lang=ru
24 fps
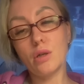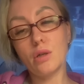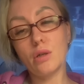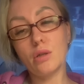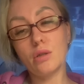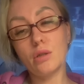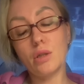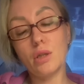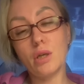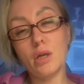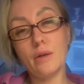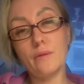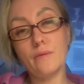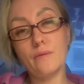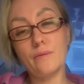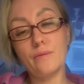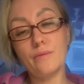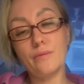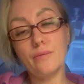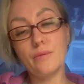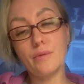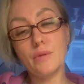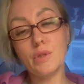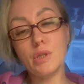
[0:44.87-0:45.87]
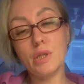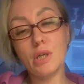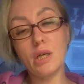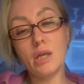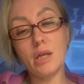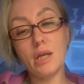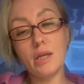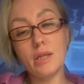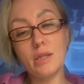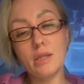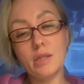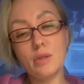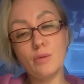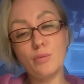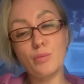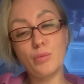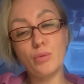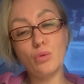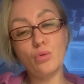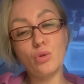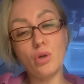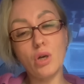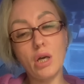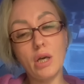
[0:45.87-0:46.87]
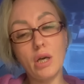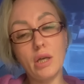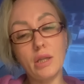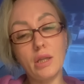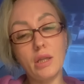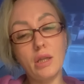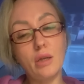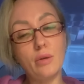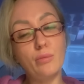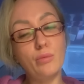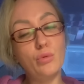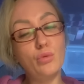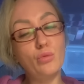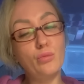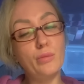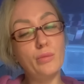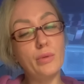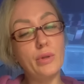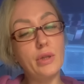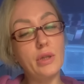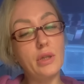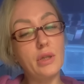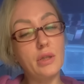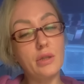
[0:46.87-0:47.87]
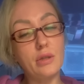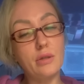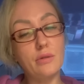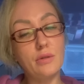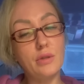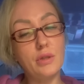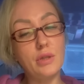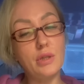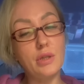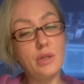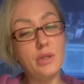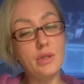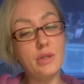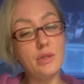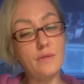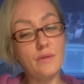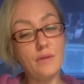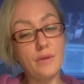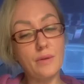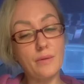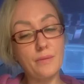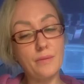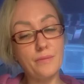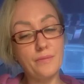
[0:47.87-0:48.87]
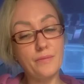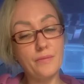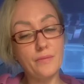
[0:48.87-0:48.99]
Да, загорается, потухает необдуманные действия.